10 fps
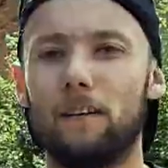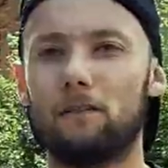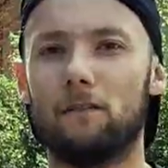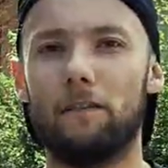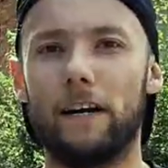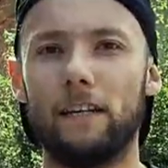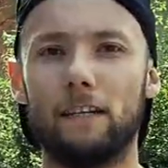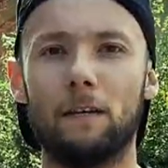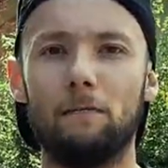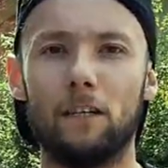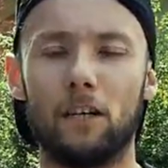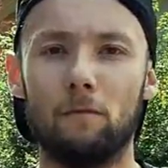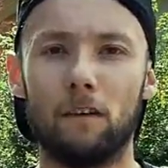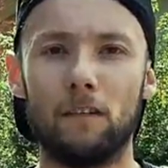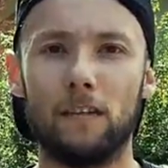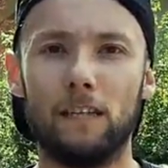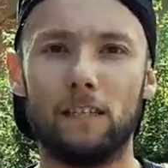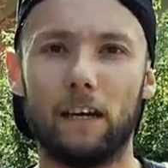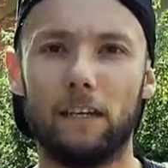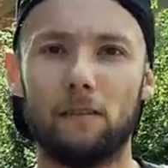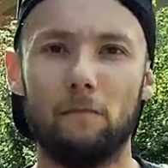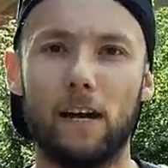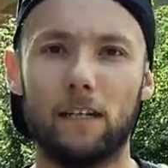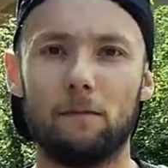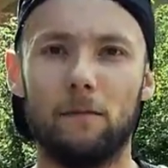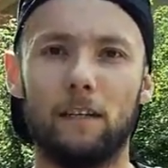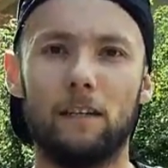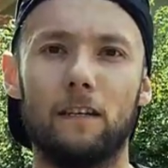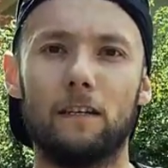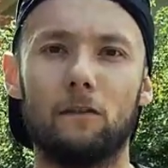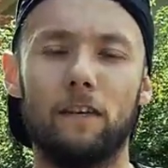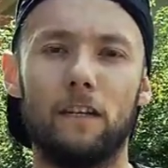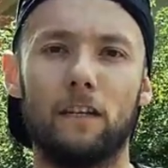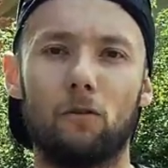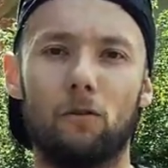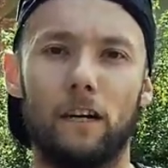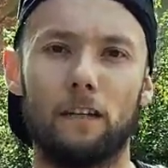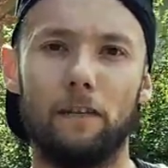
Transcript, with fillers: So, weil es gibt nichts Schlimmeres, als nachher zu merken, dass man äh, zu wenig getrunken hat,